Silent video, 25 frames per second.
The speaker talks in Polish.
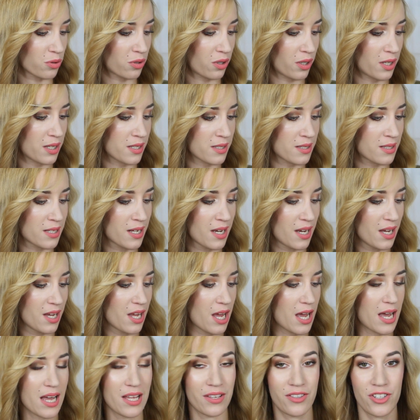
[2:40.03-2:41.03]
to jest
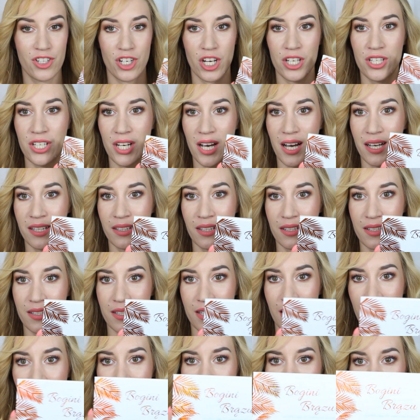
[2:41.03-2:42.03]
E, trzecia
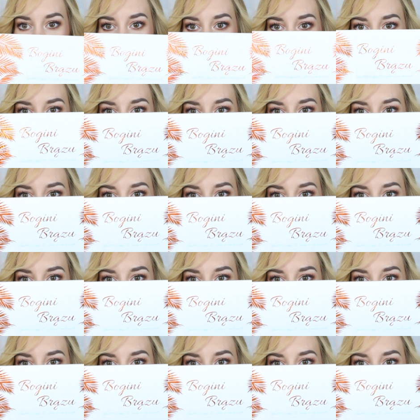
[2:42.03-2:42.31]
edycja.